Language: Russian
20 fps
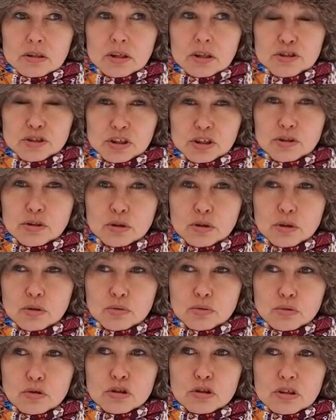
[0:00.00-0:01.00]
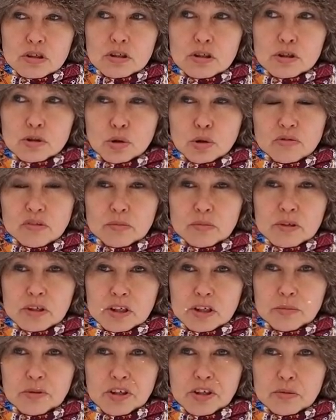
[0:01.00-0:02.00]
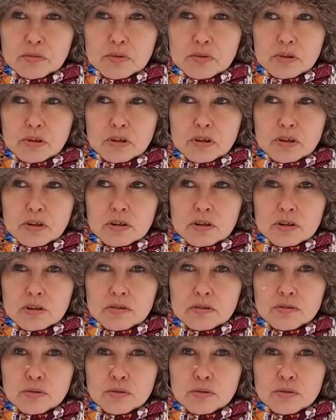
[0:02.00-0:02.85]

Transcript: начать ее нужно с новым именем и